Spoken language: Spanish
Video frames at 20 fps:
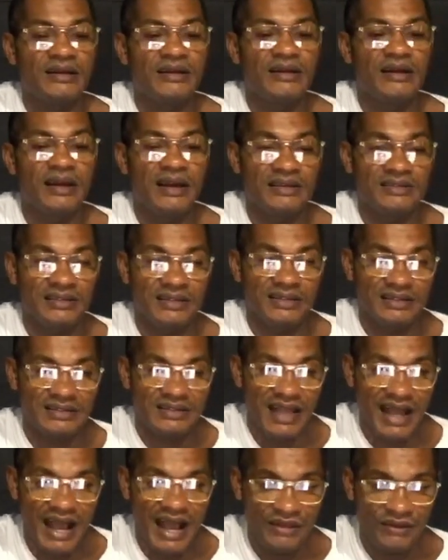ese
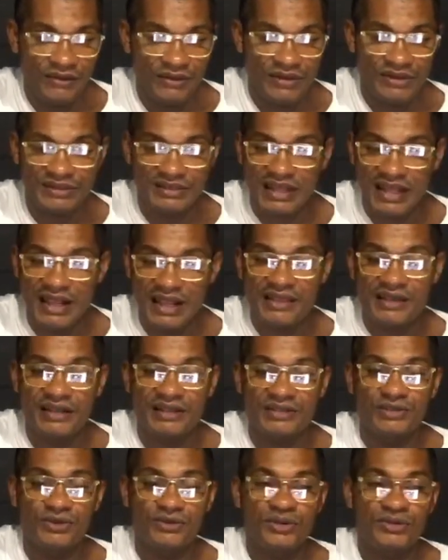listado que está en la
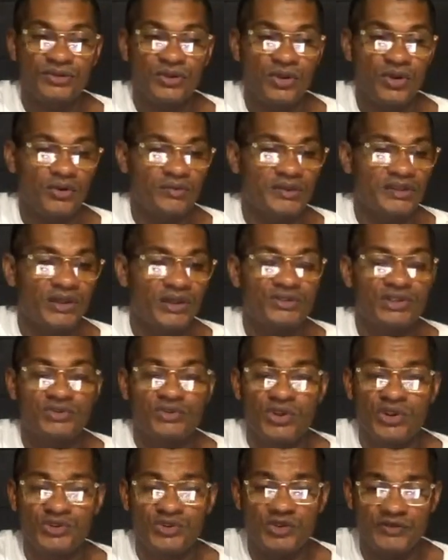descripción de todos los videos,
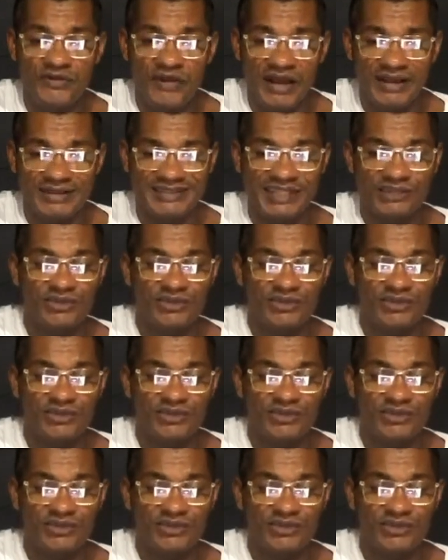señores, es fácil.